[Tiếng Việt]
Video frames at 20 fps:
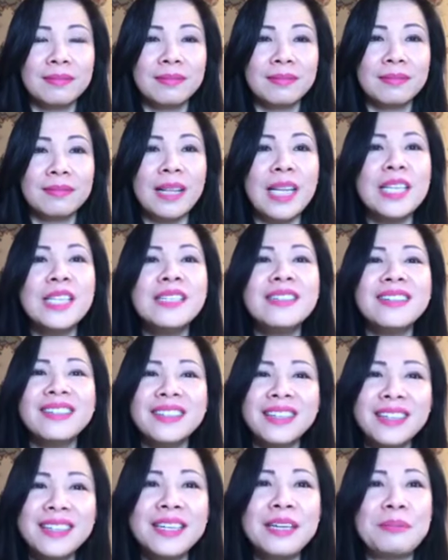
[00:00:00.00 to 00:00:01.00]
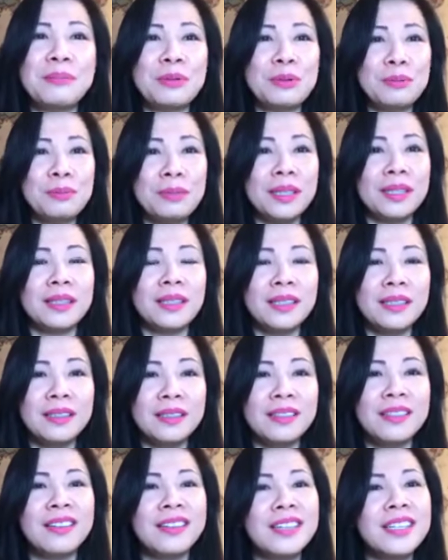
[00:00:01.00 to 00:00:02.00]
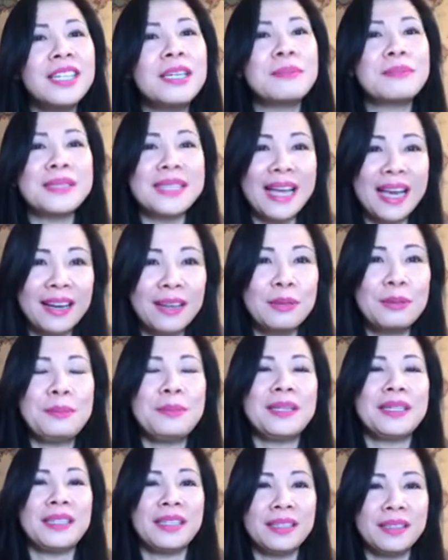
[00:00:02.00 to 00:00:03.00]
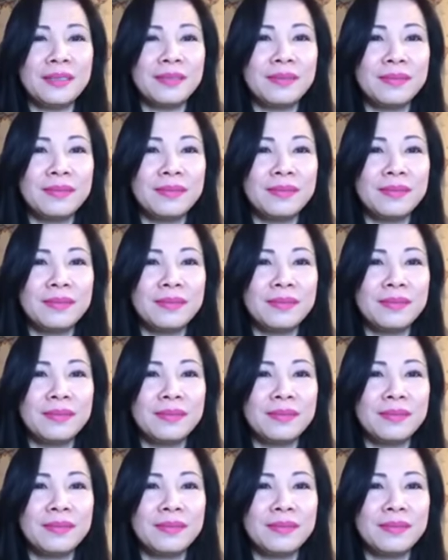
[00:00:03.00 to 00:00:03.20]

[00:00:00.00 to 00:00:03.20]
để dừng cái nghiệp của mình đi dừng cái nghiệp sát của mình đi